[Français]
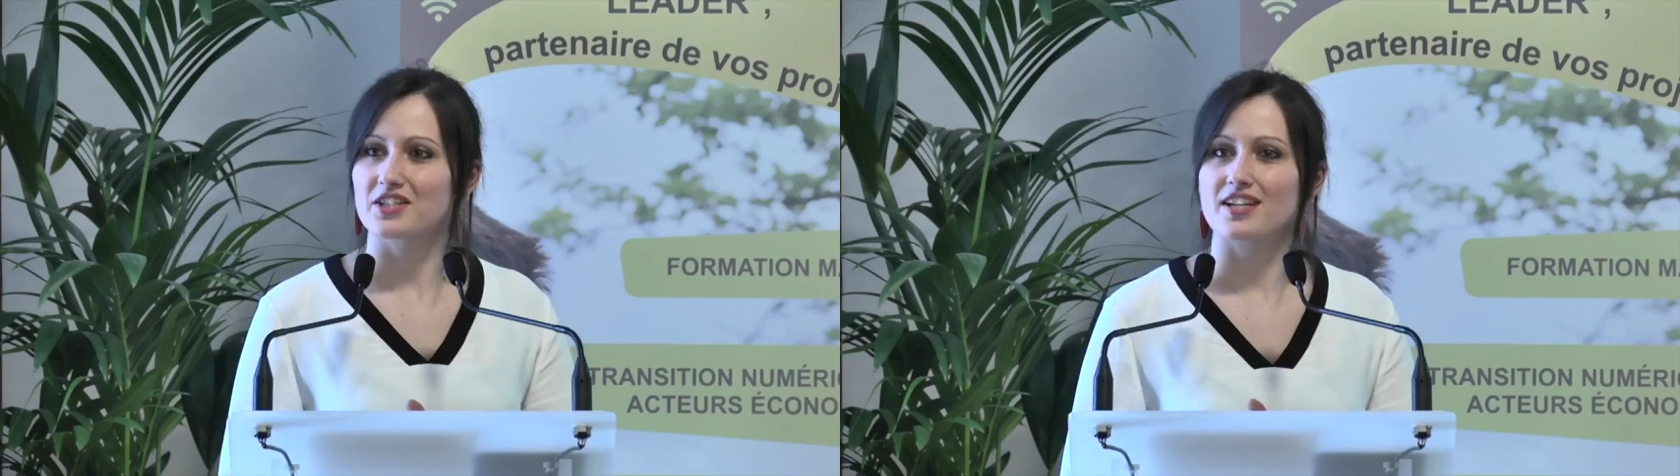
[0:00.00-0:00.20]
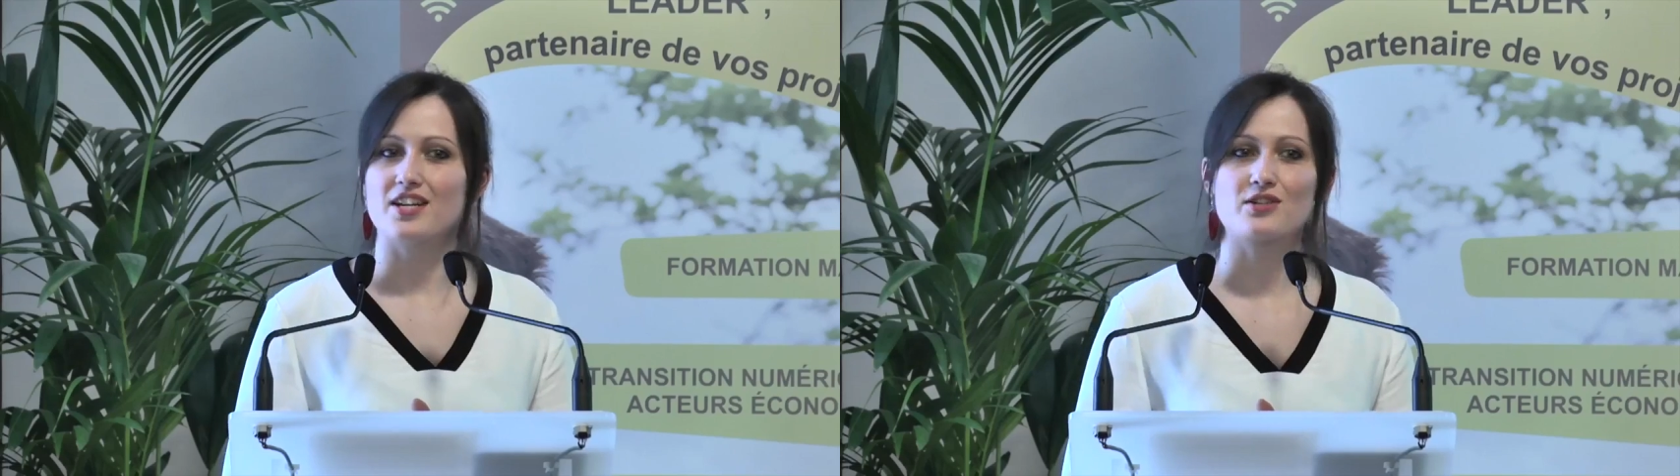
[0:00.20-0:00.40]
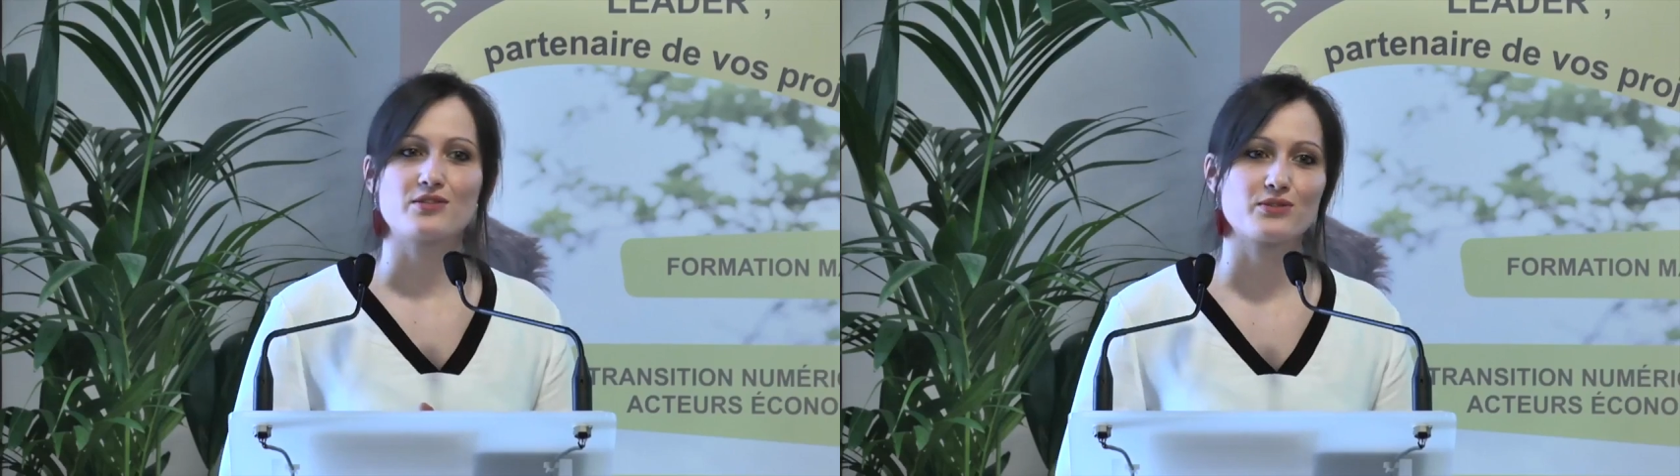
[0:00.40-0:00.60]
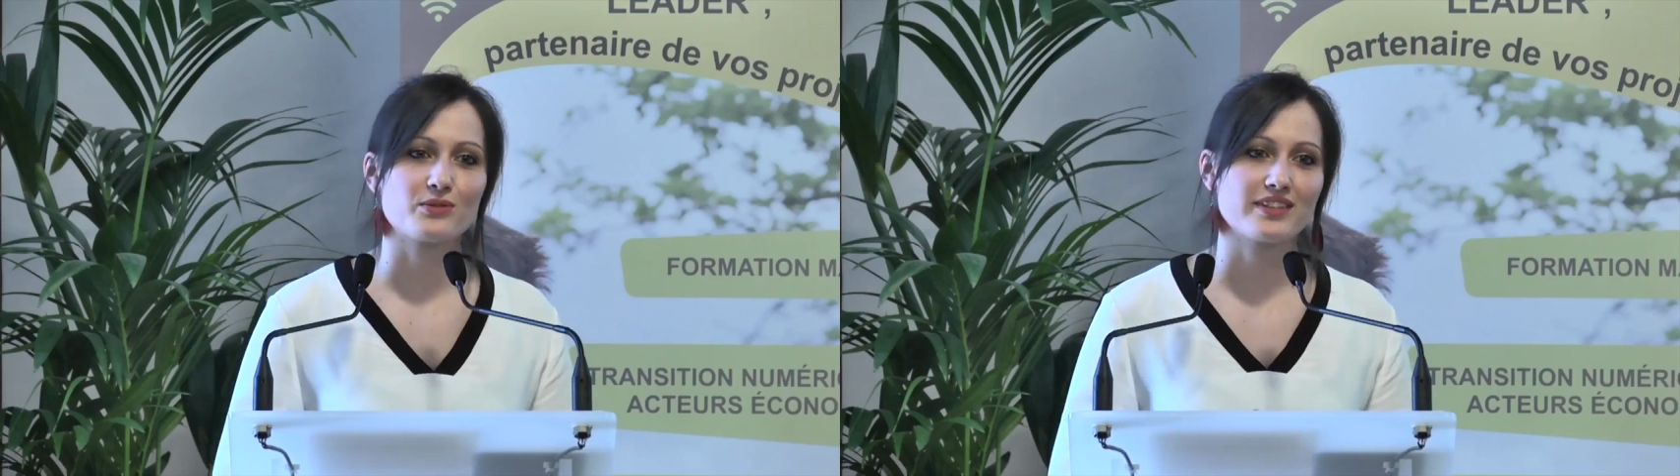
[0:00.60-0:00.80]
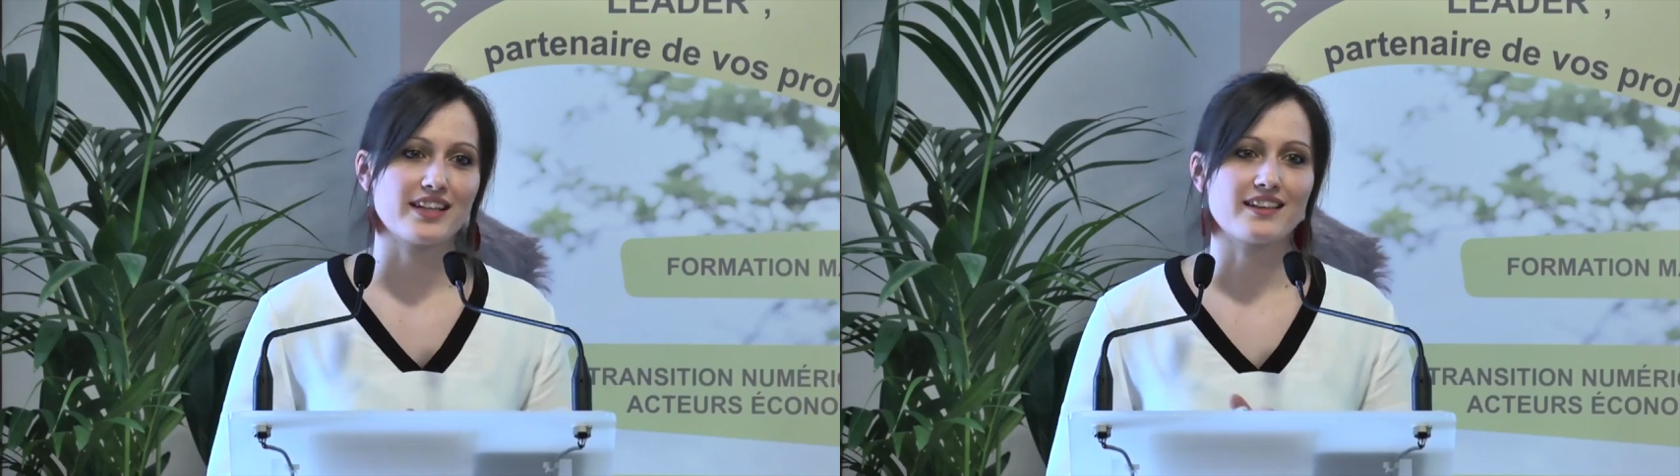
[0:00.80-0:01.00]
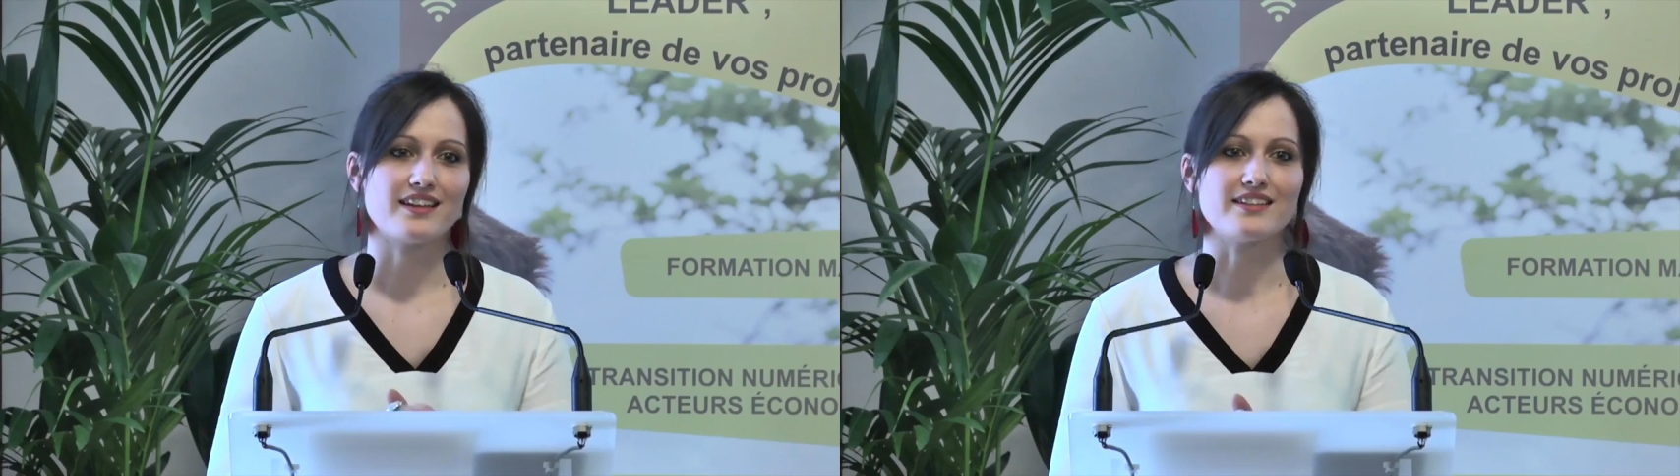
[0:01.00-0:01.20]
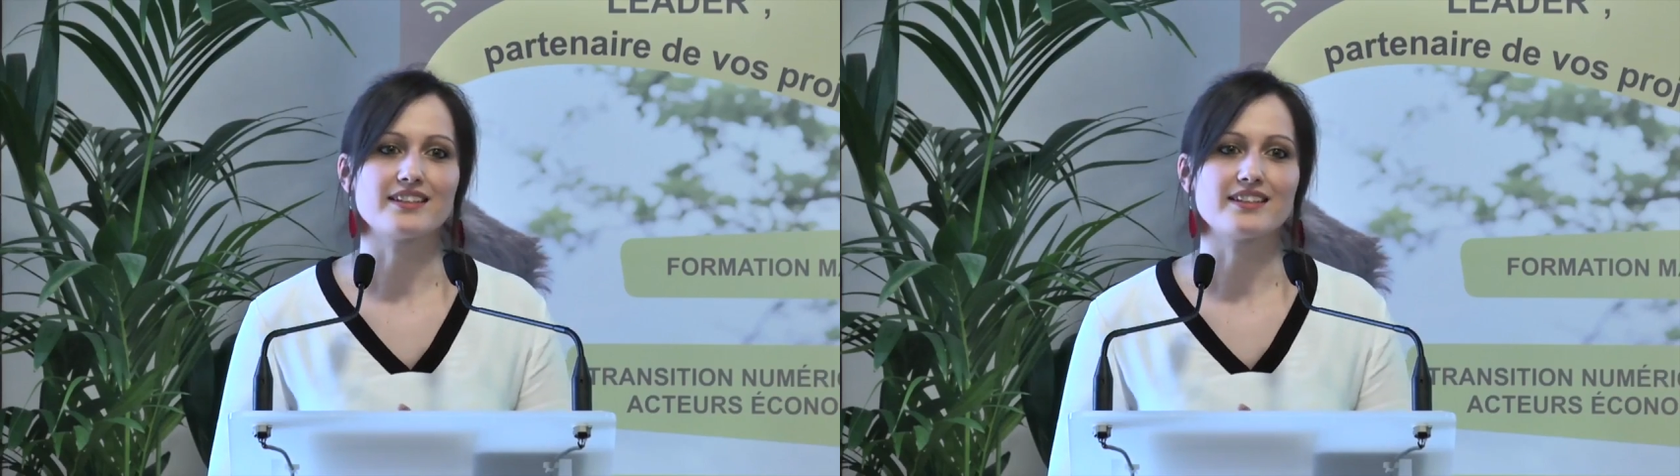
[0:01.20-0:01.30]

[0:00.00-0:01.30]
j'ai la chance d'être la